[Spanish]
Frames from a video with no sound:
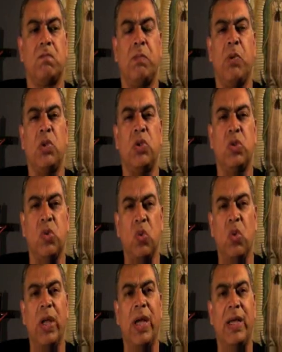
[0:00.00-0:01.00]

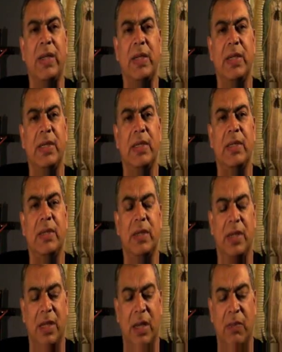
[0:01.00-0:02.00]
postura,
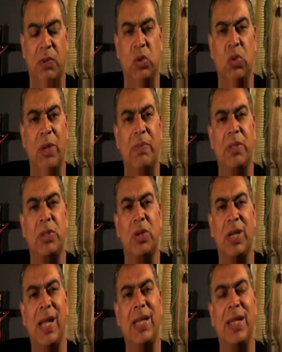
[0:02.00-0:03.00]
la postura
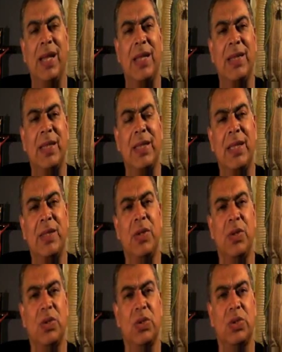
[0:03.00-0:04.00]
personal delante de
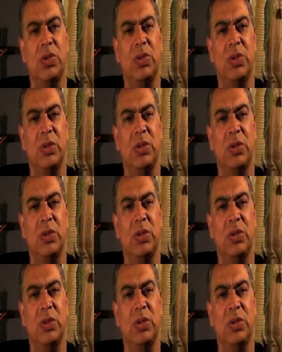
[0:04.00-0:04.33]
Dios.